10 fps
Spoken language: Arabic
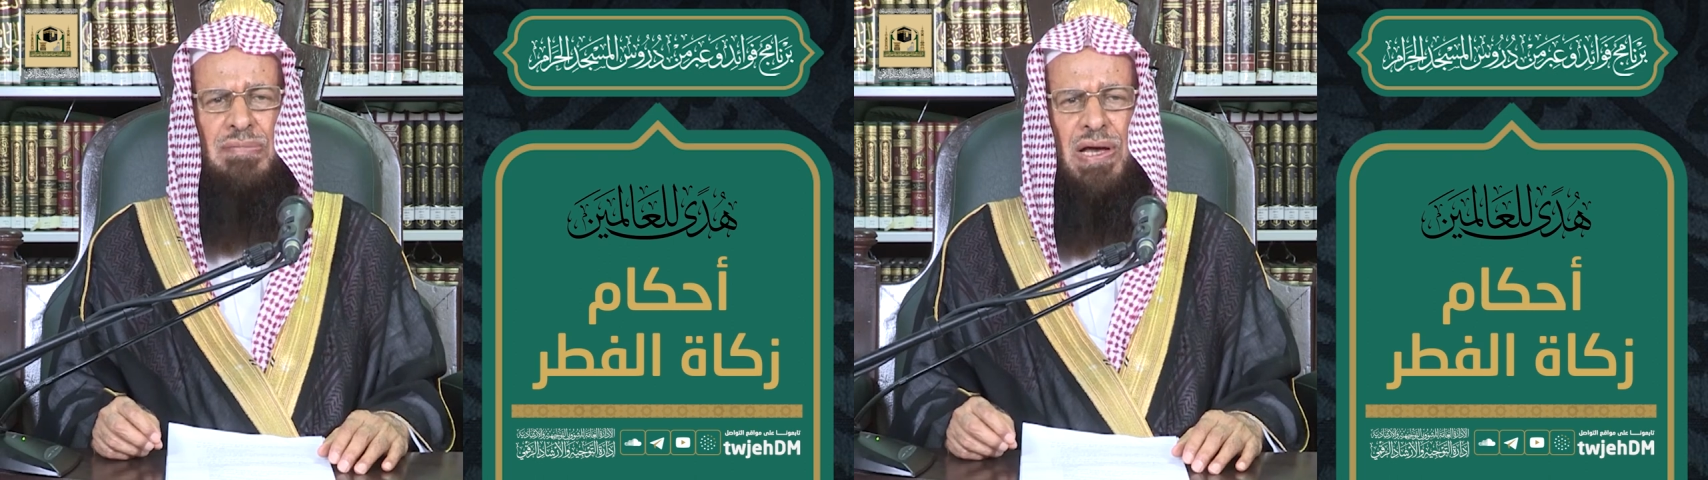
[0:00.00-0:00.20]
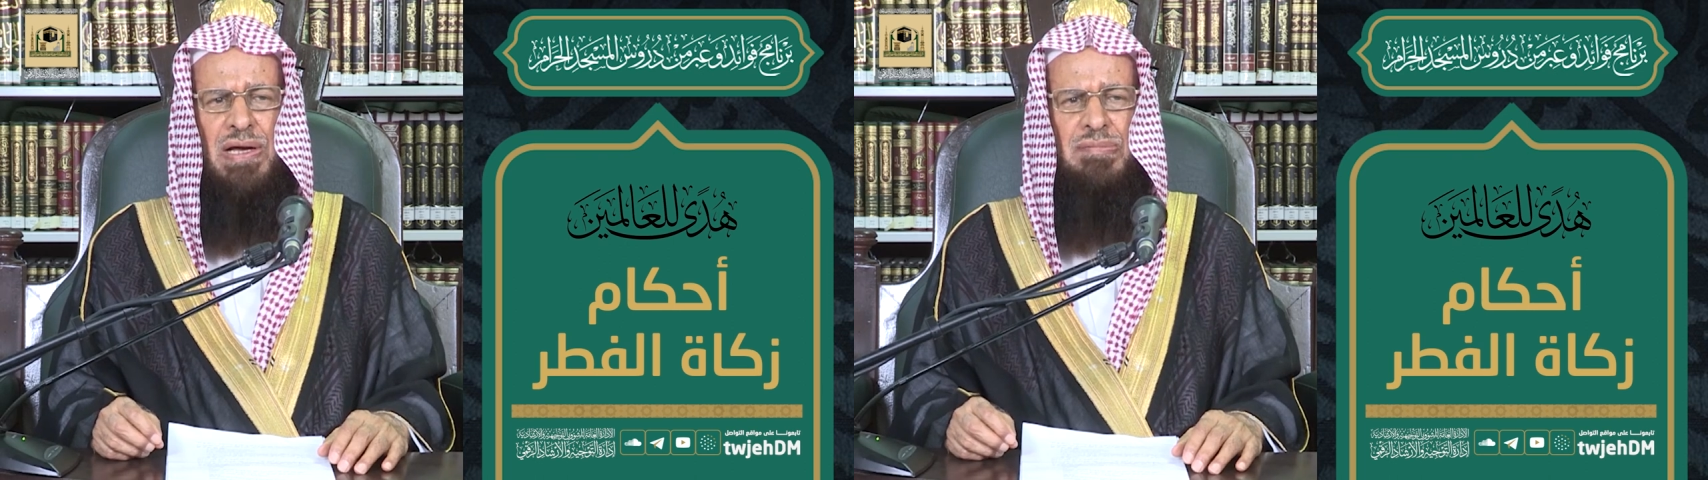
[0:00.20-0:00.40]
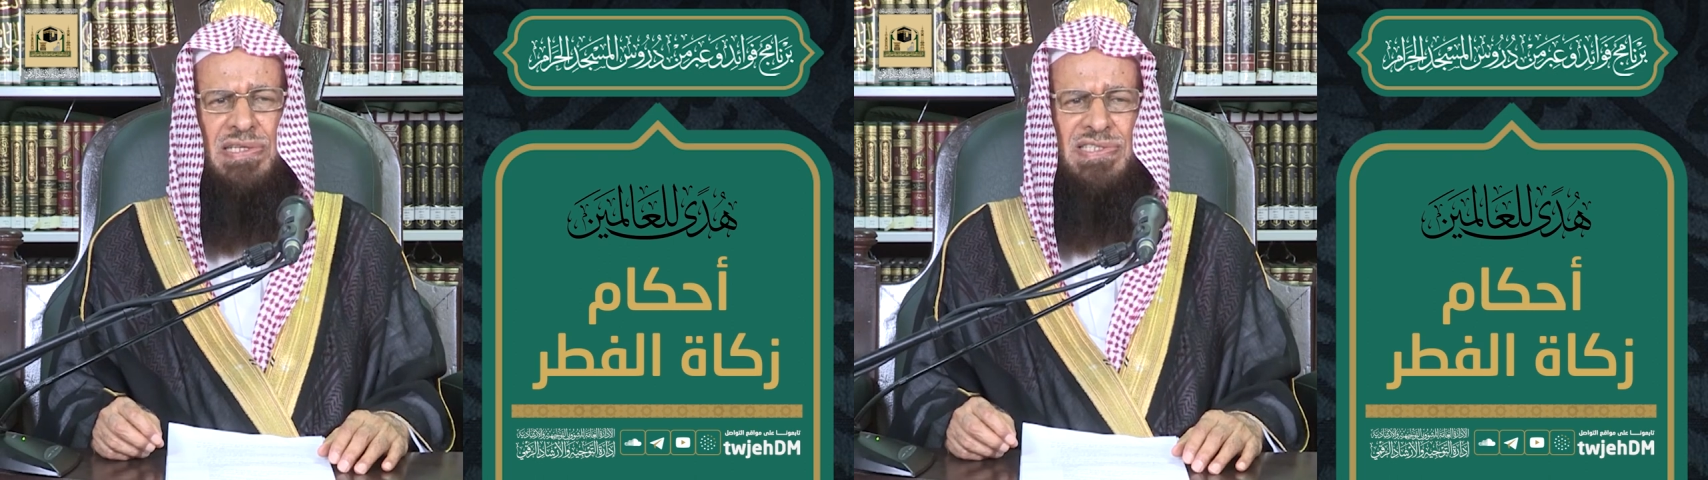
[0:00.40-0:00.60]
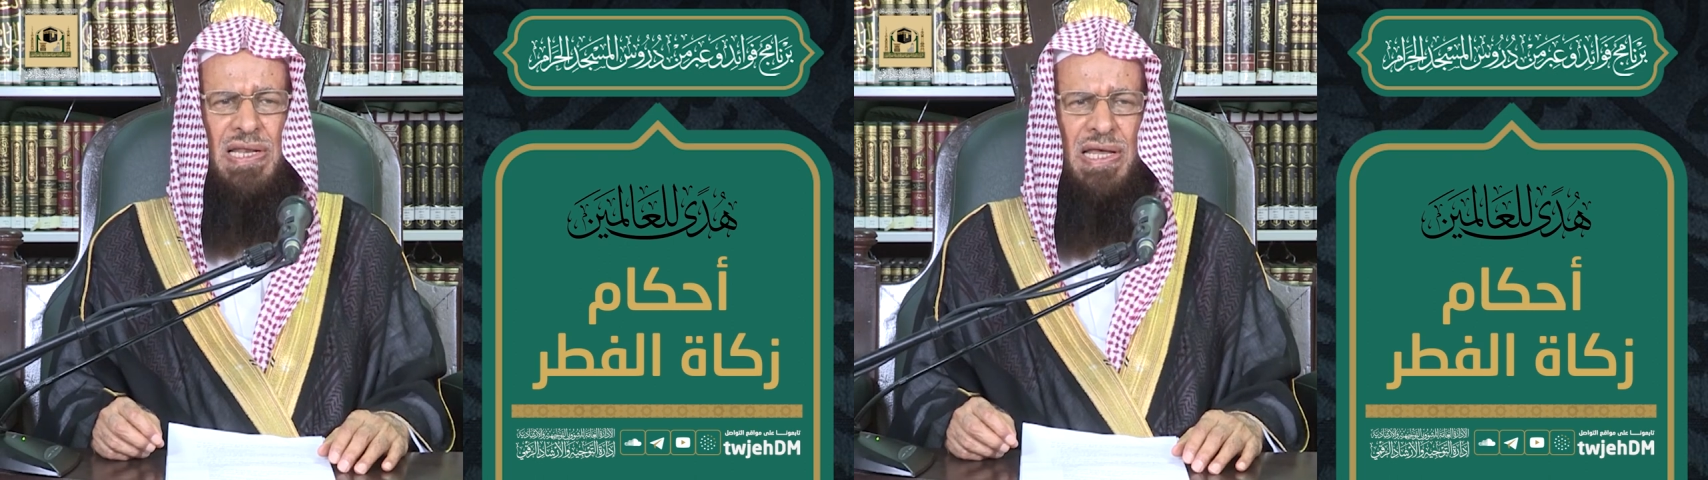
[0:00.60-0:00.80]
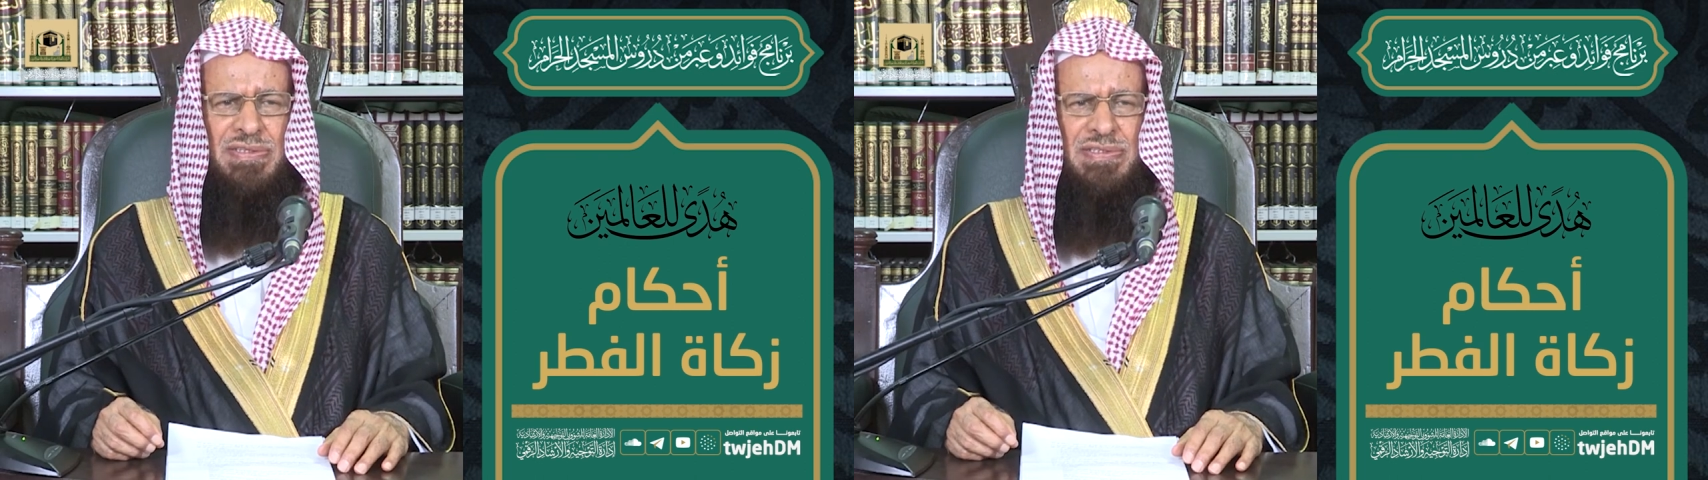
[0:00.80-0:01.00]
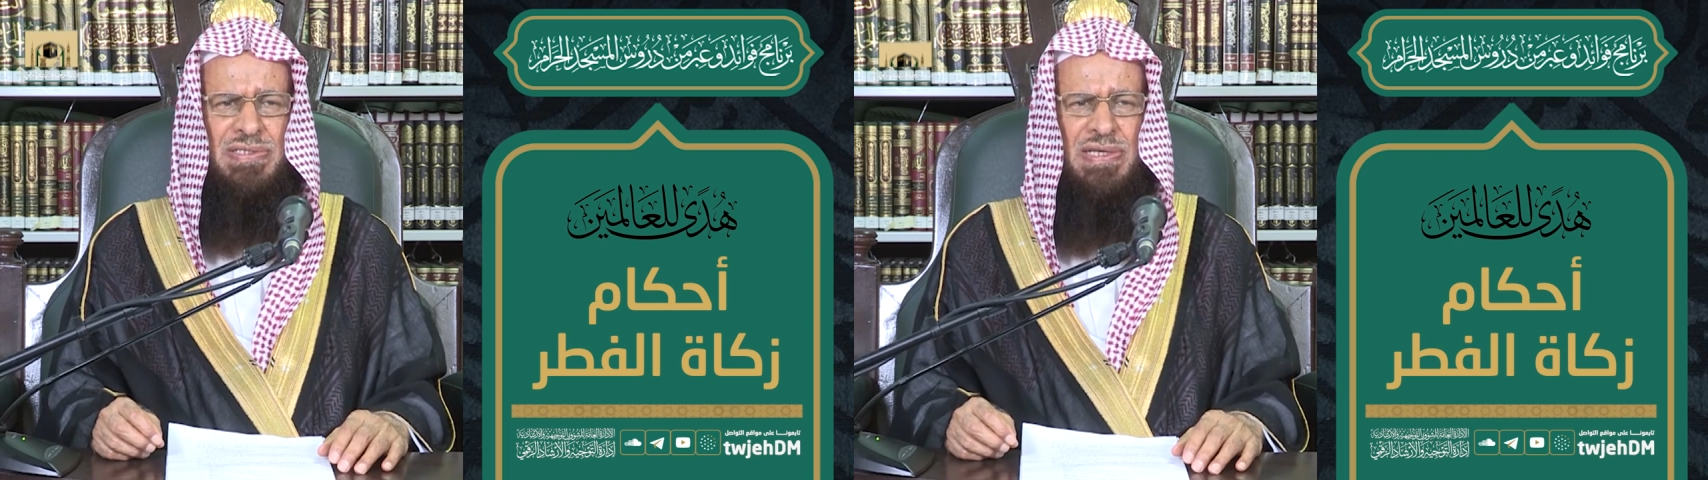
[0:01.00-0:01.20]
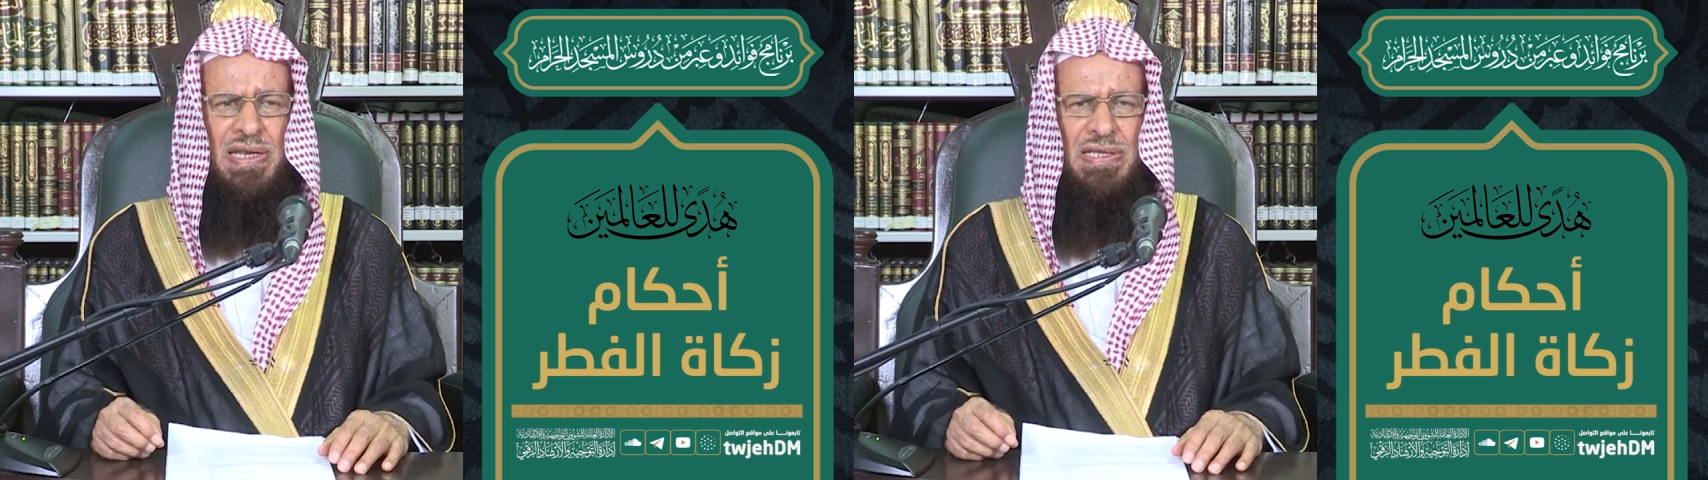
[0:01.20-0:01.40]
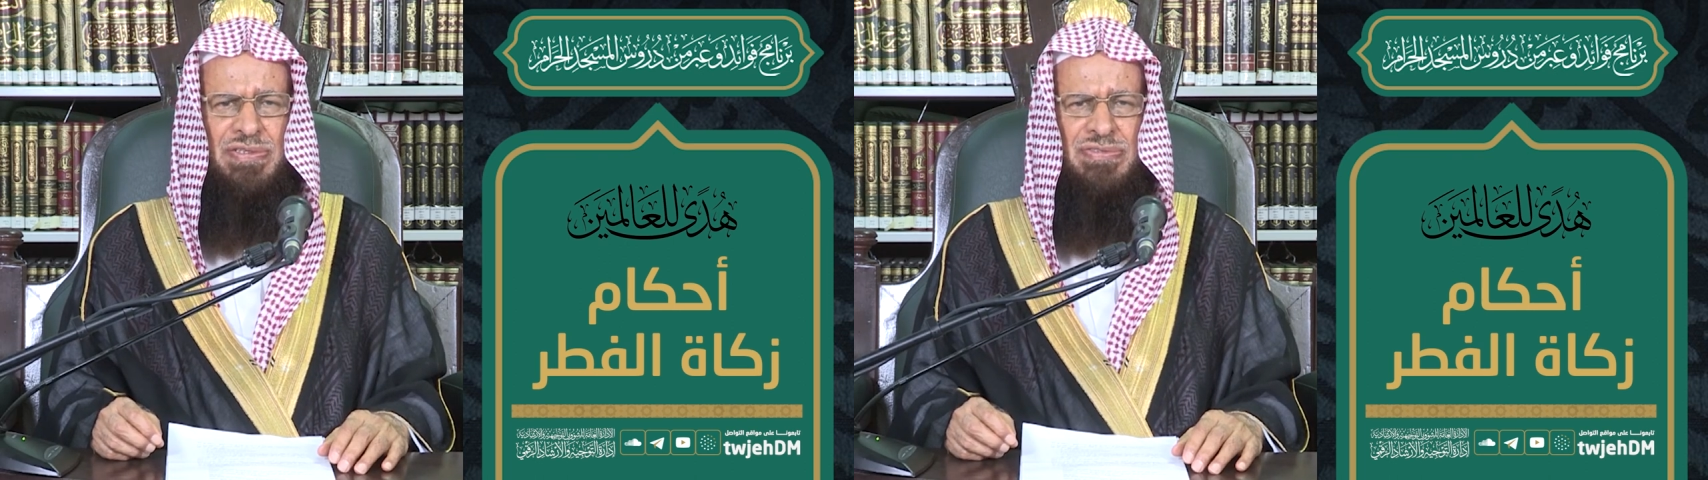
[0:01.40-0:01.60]
ما قبل صلاه
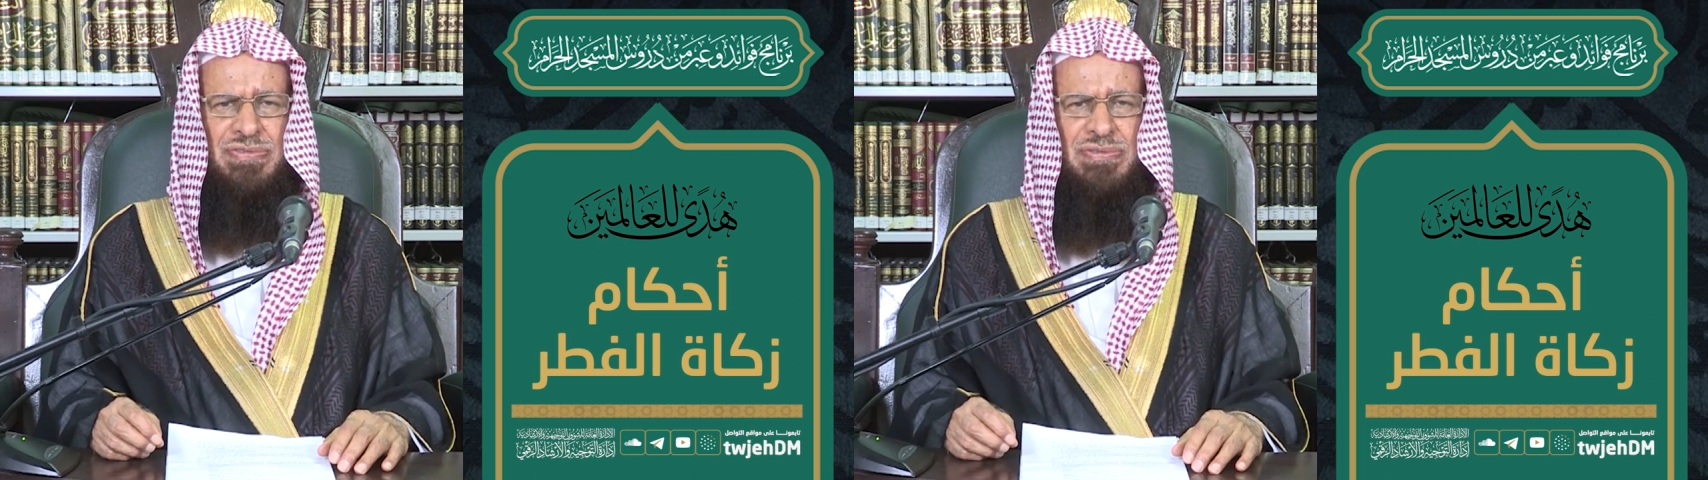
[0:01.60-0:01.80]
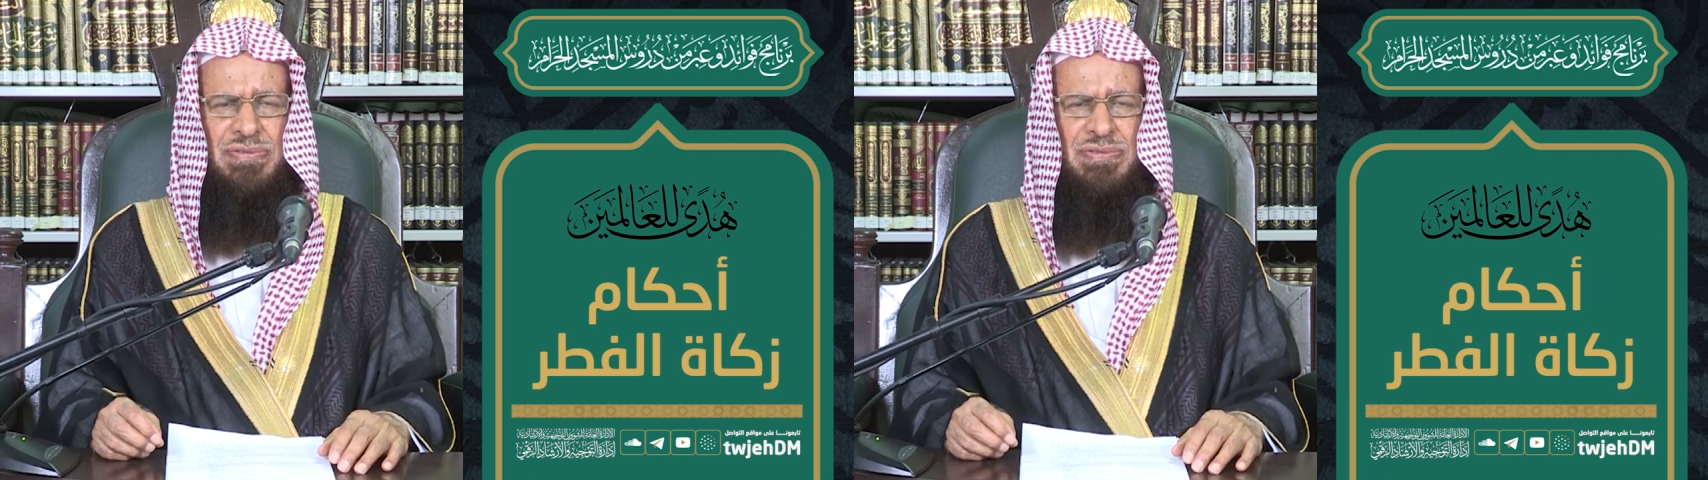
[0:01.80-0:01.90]
العيد